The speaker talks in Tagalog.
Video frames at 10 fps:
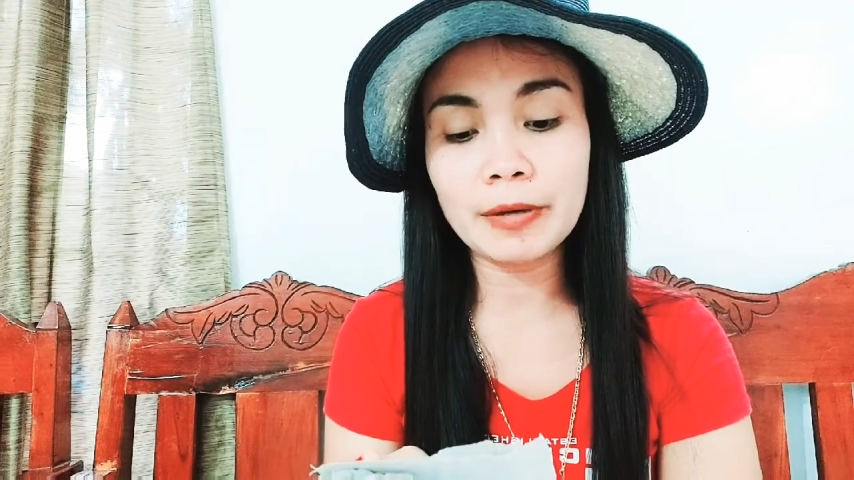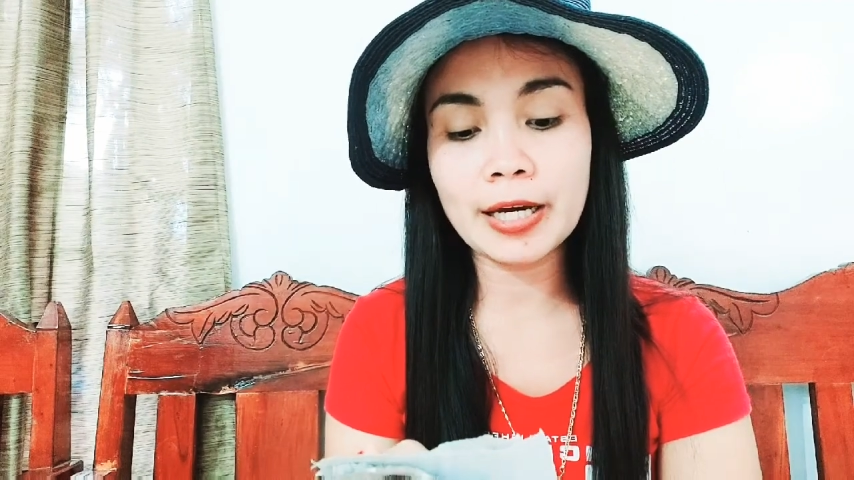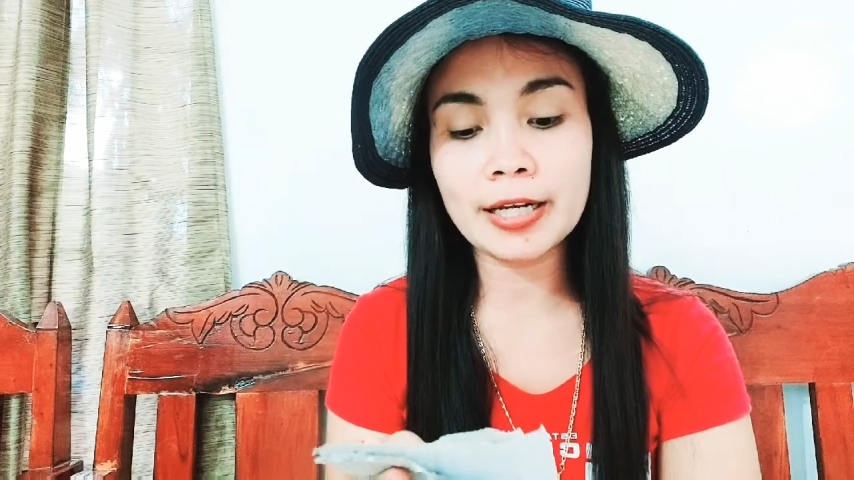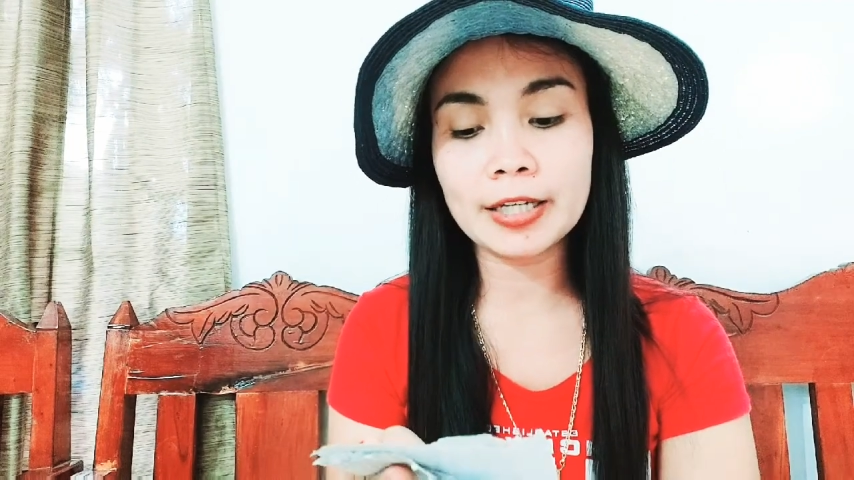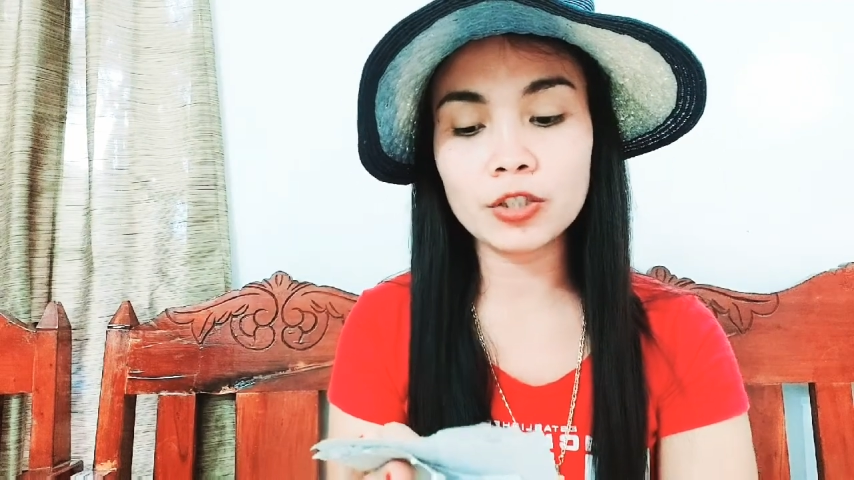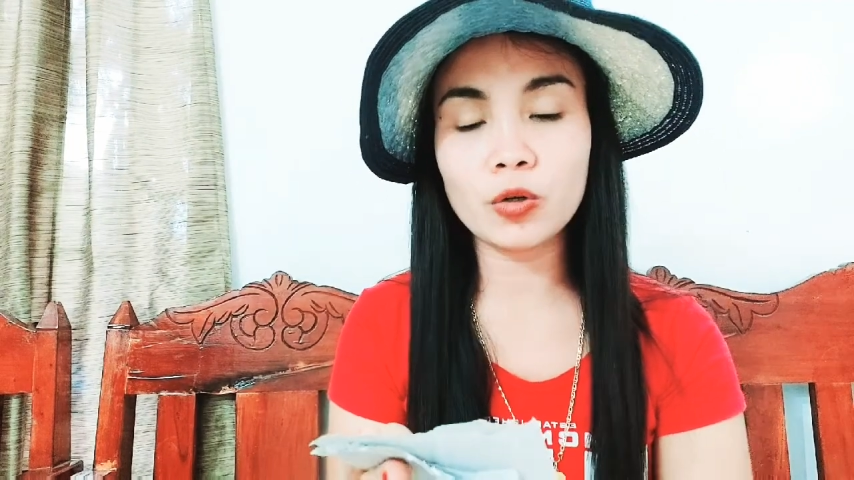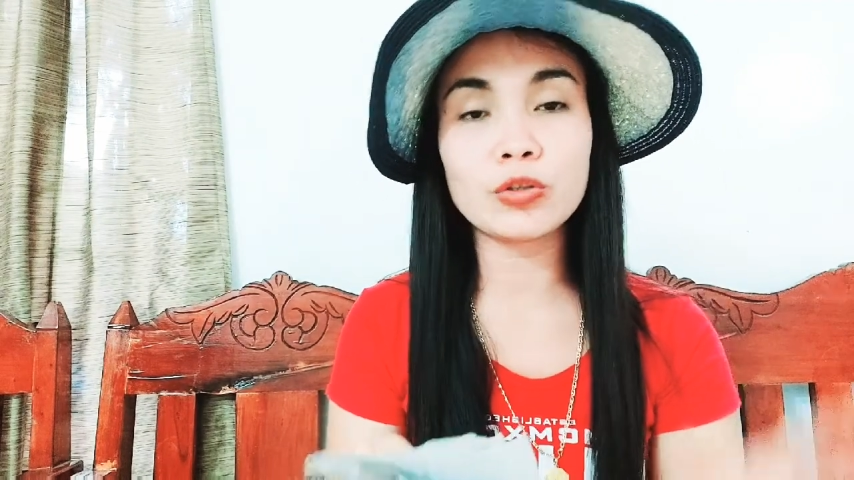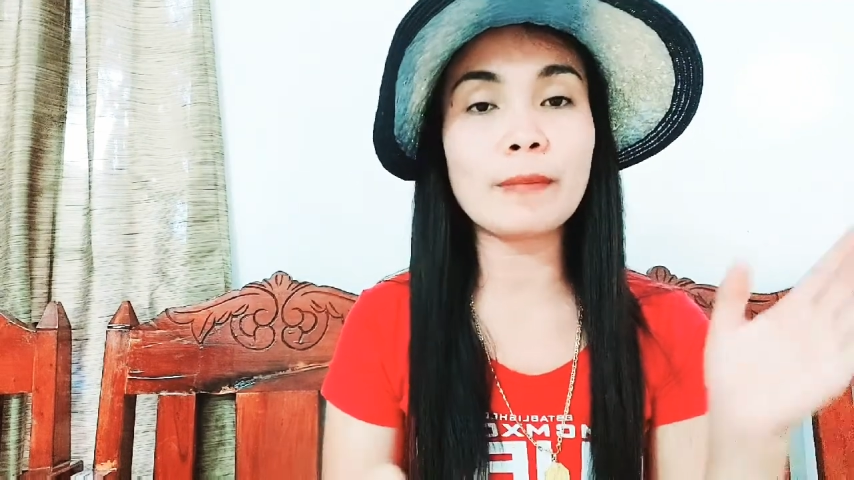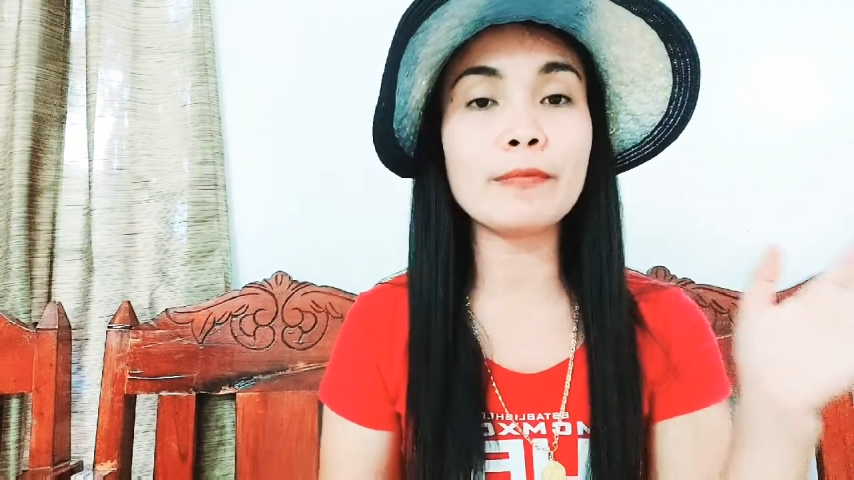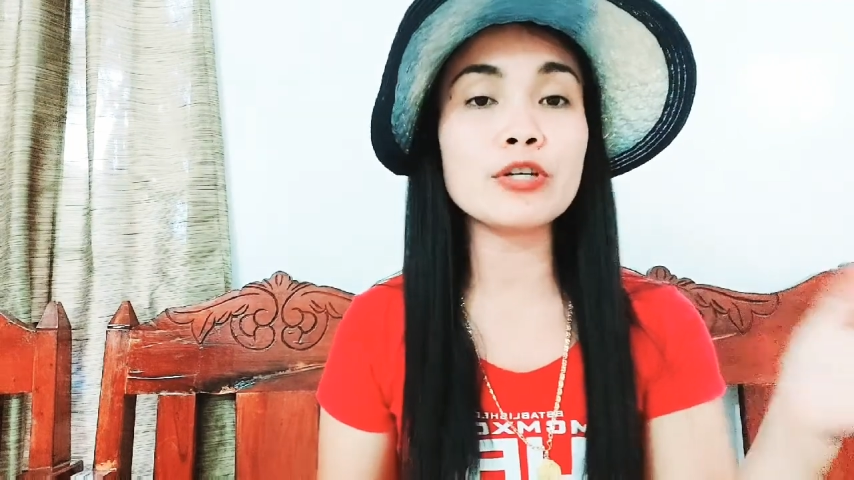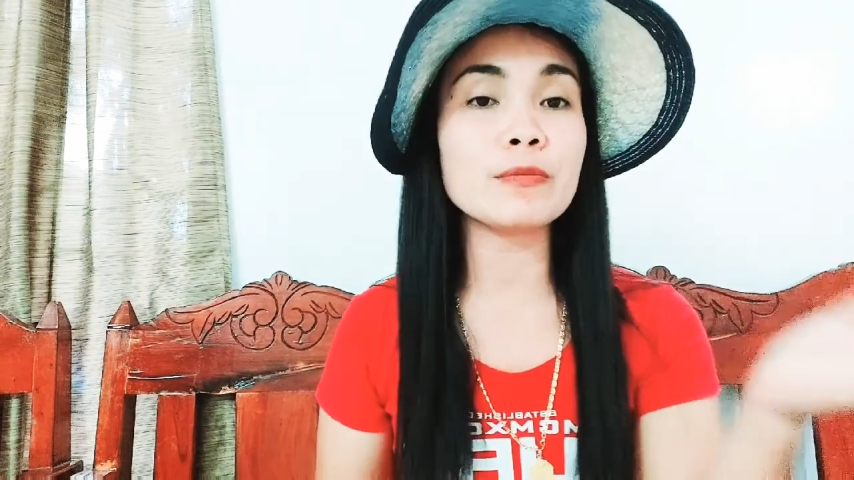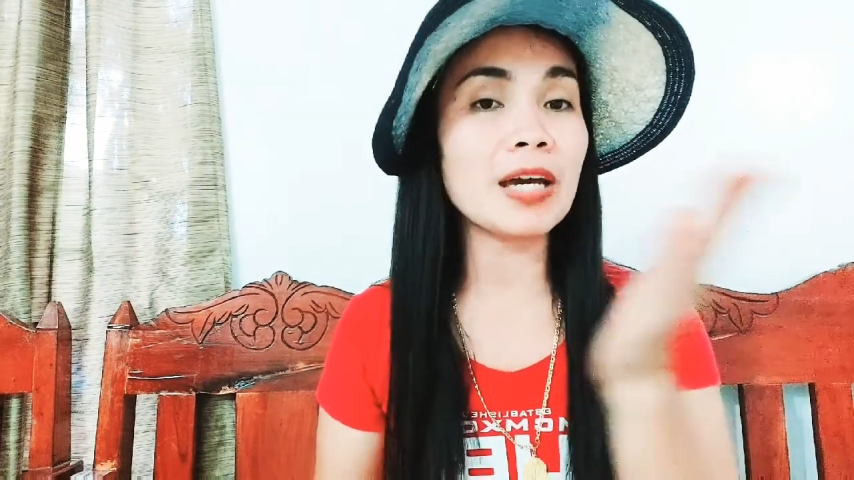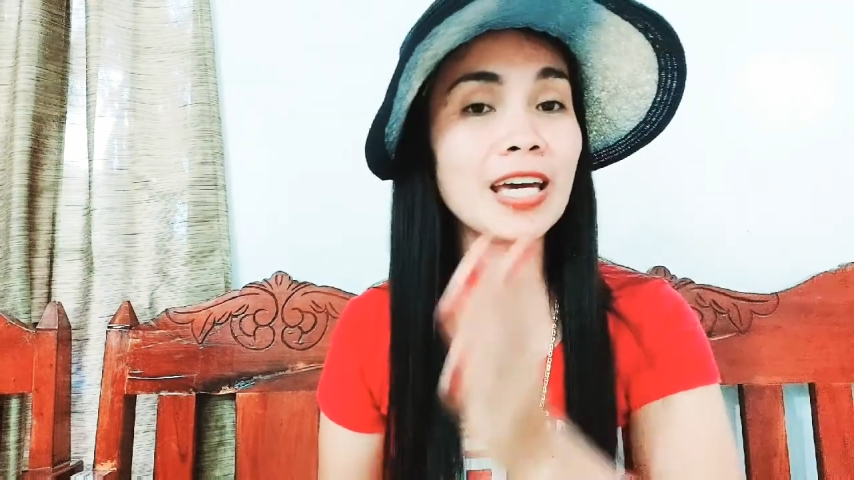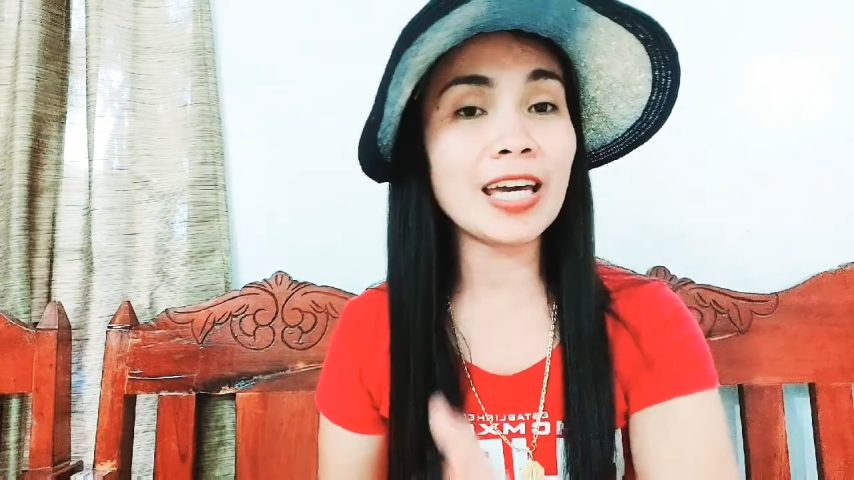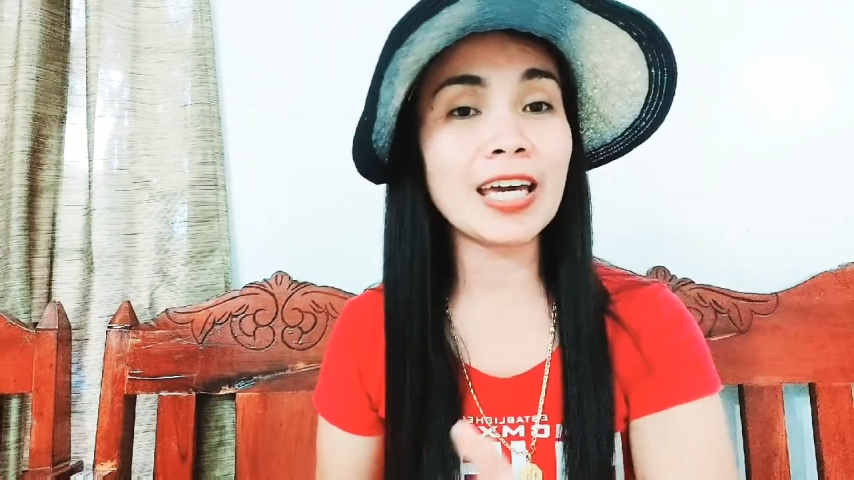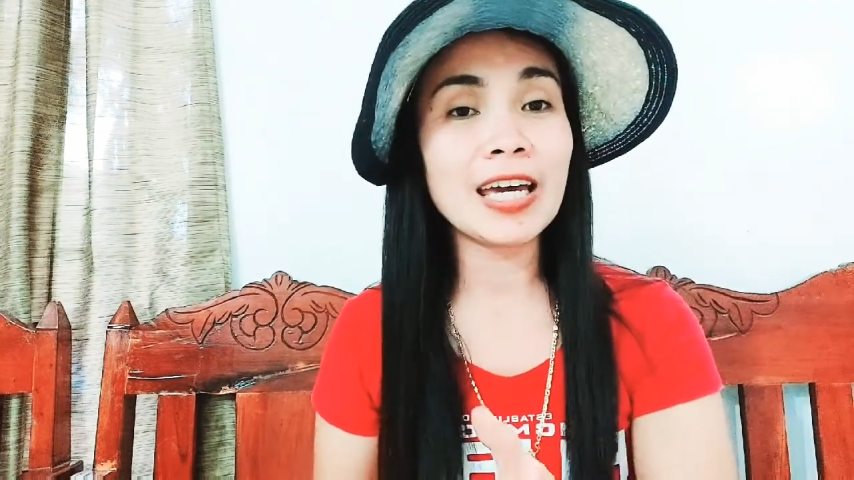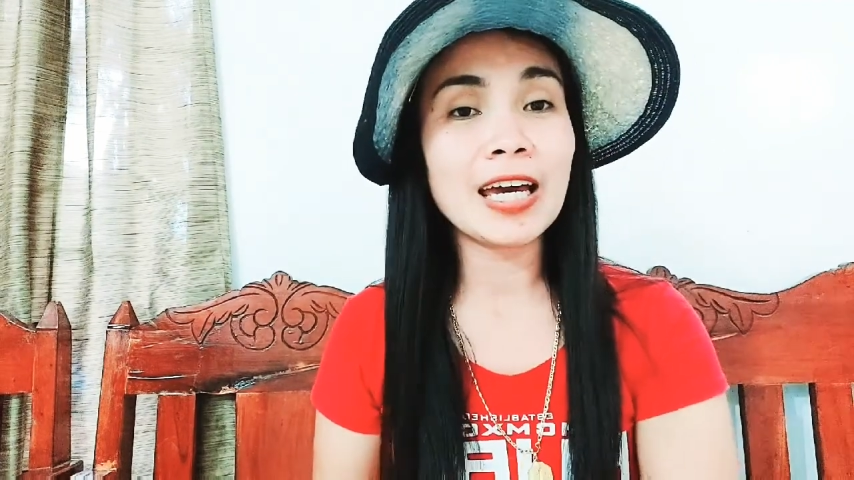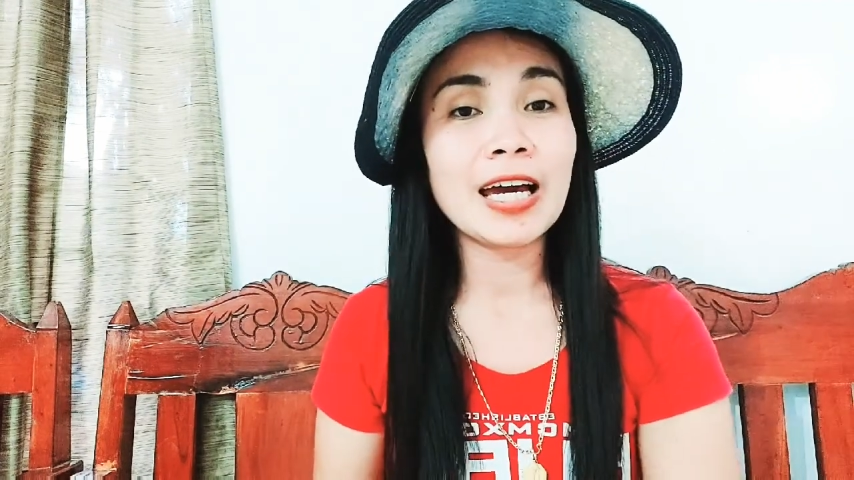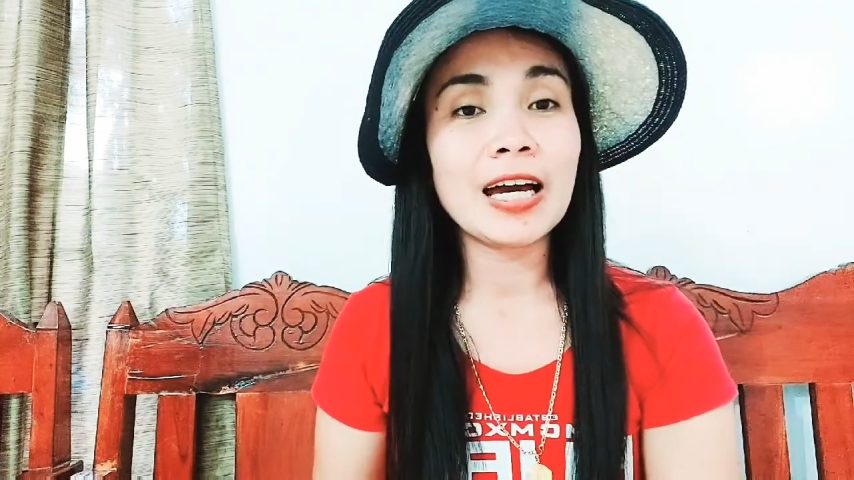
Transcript: nabayaran ko. Tapos, may